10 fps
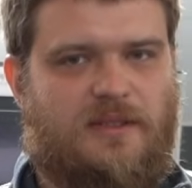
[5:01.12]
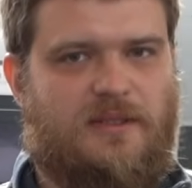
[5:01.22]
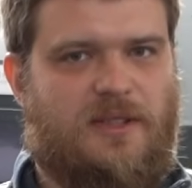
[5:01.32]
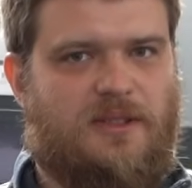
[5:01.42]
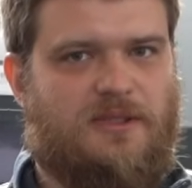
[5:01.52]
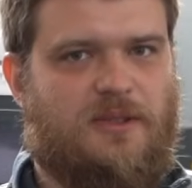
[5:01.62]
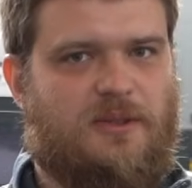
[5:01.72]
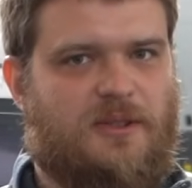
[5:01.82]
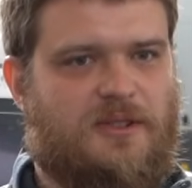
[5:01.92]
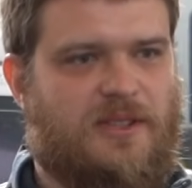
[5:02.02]
Данный
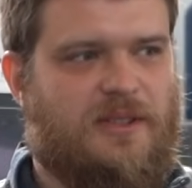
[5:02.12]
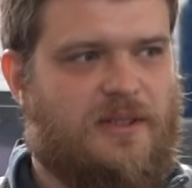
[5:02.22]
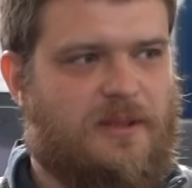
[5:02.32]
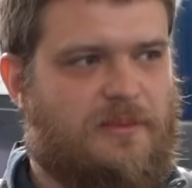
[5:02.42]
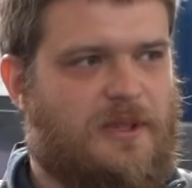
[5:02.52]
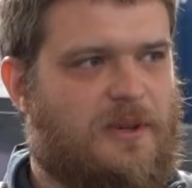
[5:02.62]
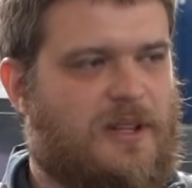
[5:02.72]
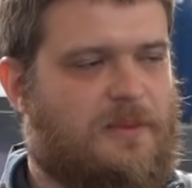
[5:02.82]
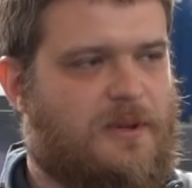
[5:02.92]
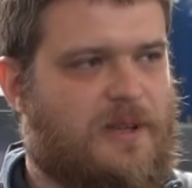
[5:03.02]
станок доставил нам
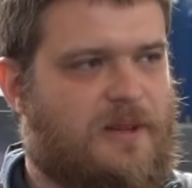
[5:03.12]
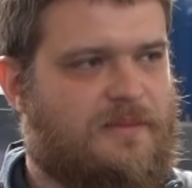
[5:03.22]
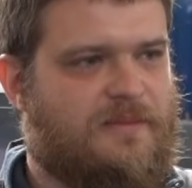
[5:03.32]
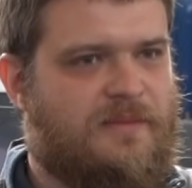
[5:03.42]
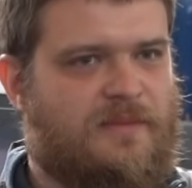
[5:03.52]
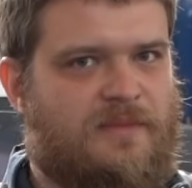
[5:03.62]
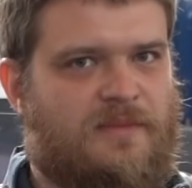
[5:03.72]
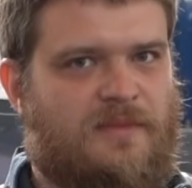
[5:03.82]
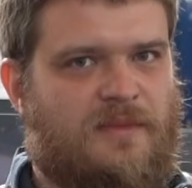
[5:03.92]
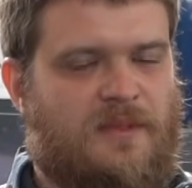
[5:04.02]
немало проблем
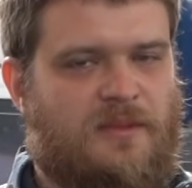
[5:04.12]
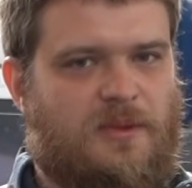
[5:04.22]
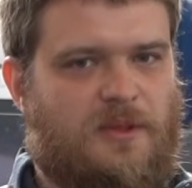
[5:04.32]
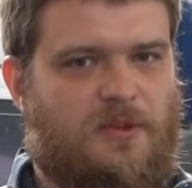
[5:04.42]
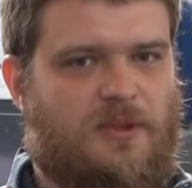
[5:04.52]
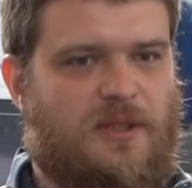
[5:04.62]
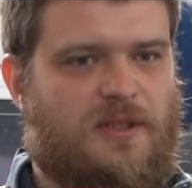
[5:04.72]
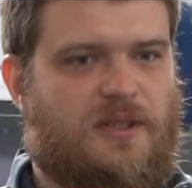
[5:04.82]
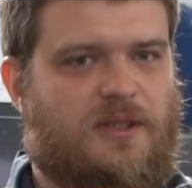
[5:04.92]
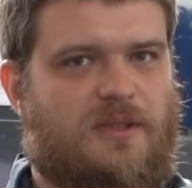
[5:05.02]
потому как
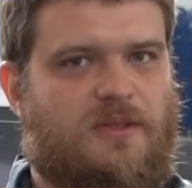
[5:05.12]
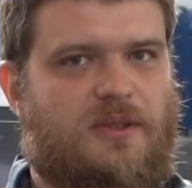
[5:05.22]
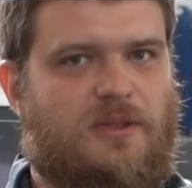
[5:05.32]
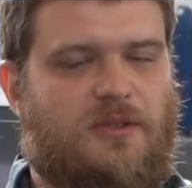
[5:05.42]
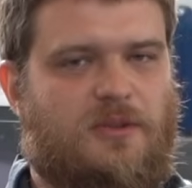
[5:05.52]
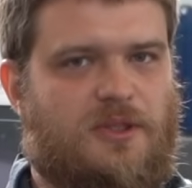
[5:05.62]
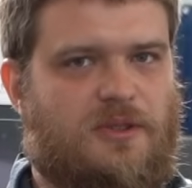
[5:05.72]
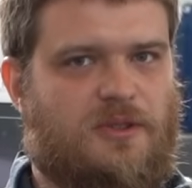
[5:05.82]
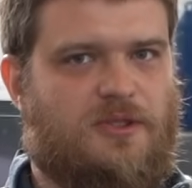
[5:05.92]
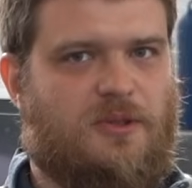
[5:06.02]
у него
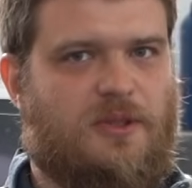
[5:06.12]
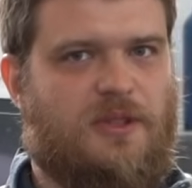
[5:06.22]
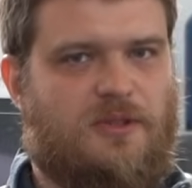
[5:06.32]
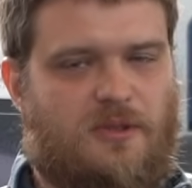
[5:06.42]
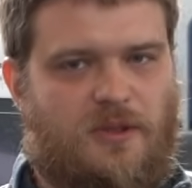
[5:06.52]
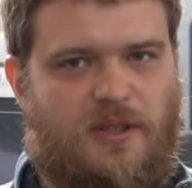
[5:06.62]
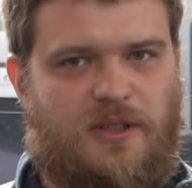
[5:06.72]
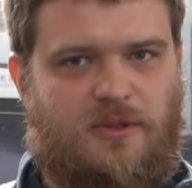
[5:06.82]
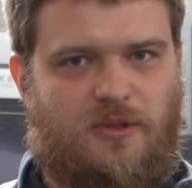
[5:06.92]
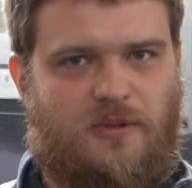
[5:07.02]
вышел из строя контроллер,
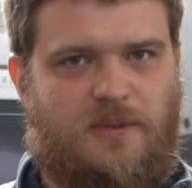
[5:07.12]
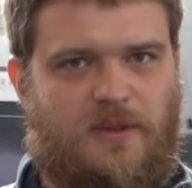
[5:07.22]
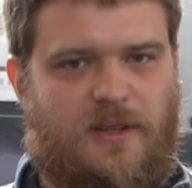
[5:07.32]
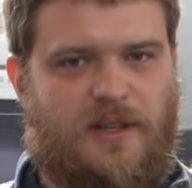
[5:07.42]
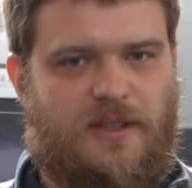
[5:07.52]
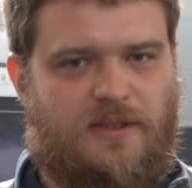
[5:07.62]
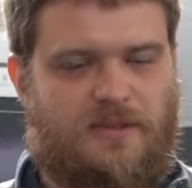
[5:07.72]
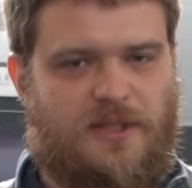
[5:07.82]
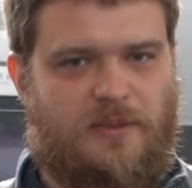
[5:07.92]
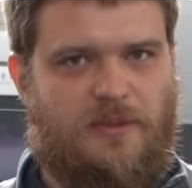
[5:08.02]
который управляет
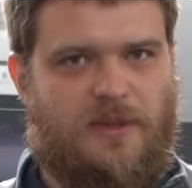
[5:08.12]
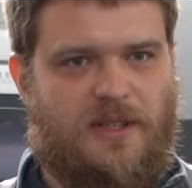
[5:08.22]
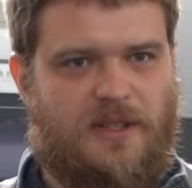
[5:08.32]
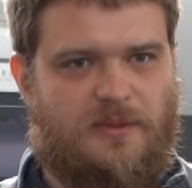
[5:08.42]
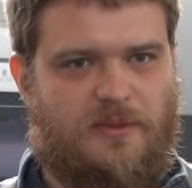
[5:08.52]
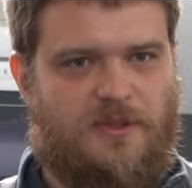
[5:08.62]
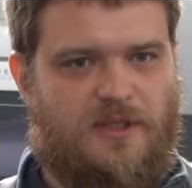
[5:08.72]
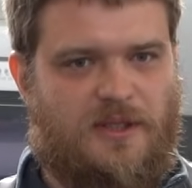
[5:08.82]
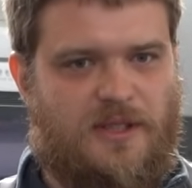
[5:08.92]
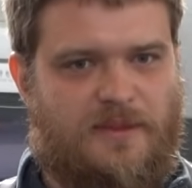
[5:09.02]
всеми механизмами
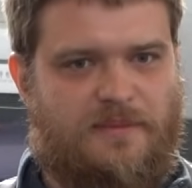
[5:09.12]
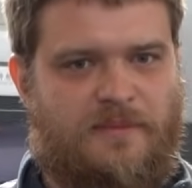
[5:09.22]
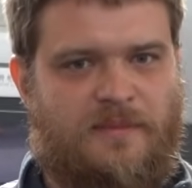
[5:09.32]
станка.